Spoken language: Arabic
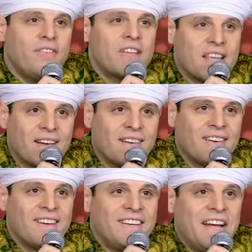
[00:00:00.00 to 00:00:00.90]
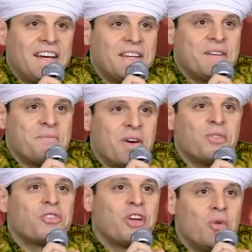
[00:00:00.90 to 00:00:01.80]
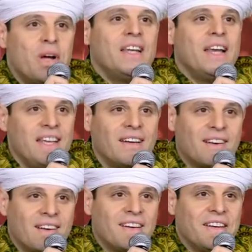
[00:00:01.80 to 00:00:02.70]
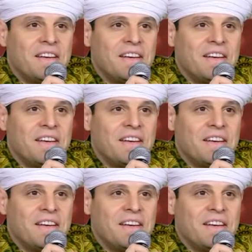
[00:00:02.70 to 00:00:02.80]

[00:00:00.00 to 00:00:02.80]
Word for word: نفسك يعني برضه شوقني ليك